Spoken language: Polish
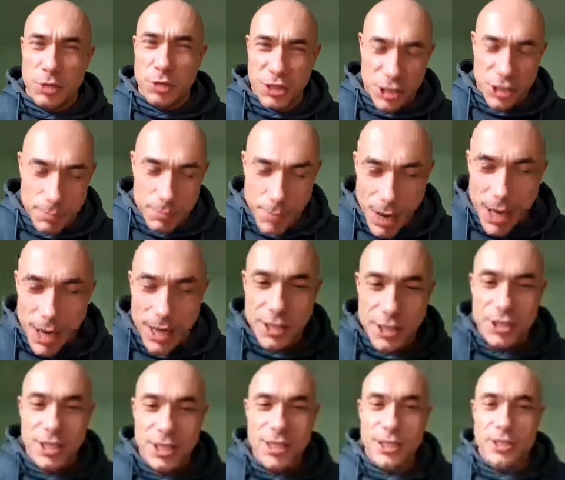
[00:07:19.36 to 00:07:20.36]
się jeszcze
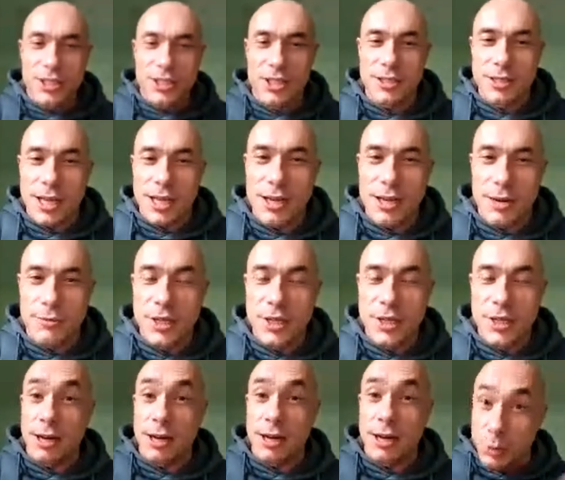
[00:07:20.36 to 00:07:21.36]
bardziej, gdzie ta
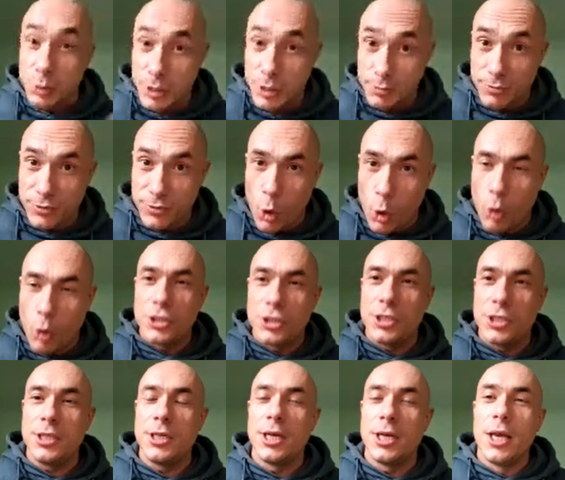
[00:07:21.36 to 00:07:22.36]
grafika na przykład
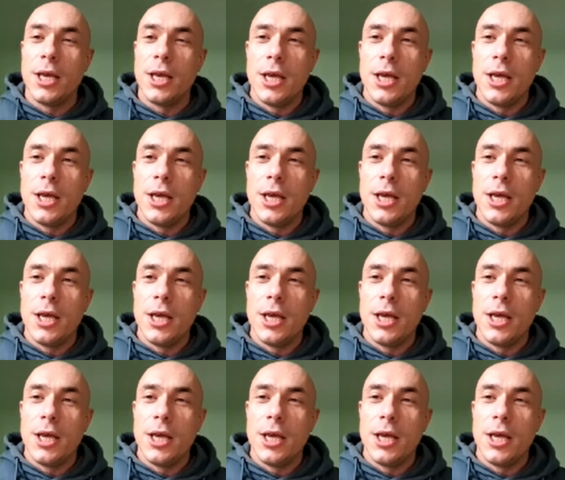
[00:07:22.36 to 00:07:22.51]
wchodzi